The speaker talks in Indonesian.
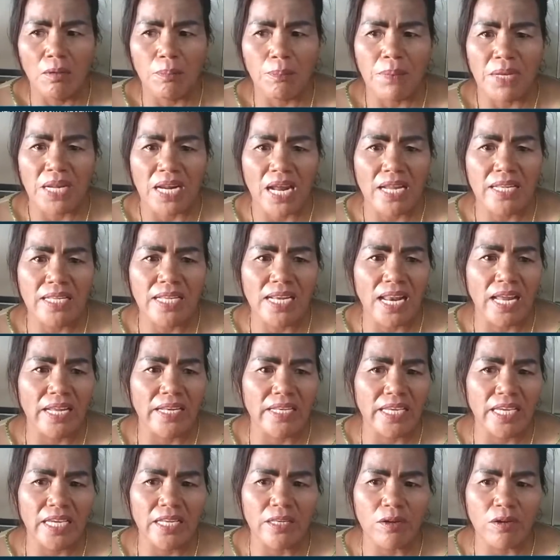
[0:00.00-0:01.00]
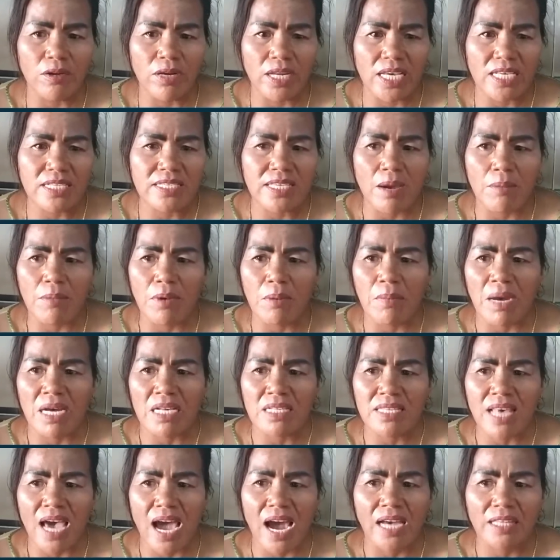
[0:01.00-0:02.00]
peradilan di Indonesia memang
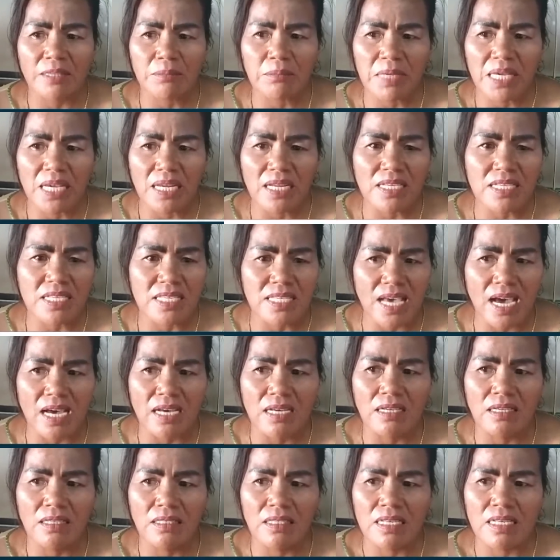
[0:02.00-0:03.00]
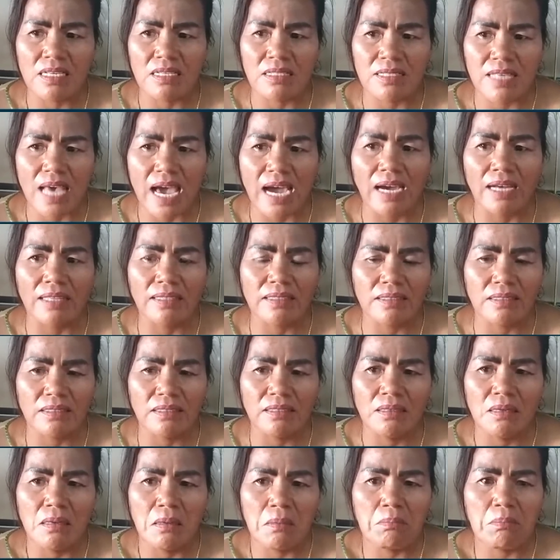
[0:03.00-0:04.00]
sangat miris ya, sangat
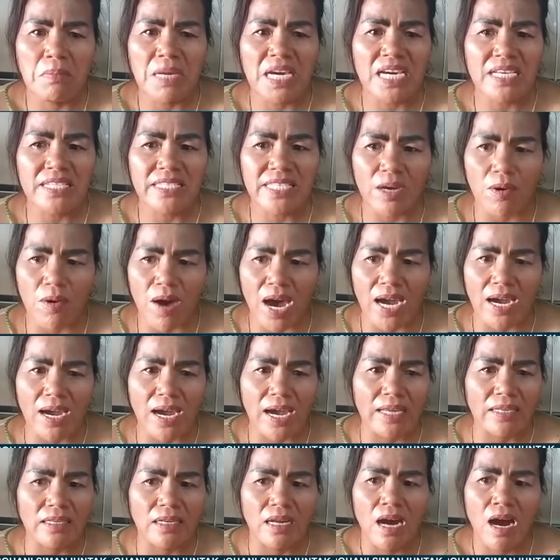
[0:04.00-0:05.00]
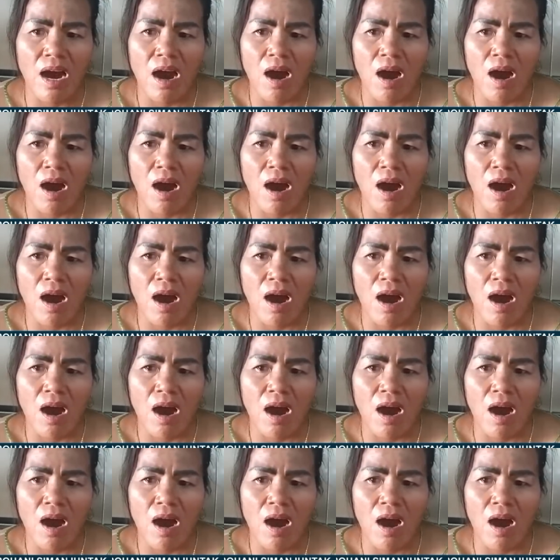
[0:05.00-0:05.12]
mengecewakan.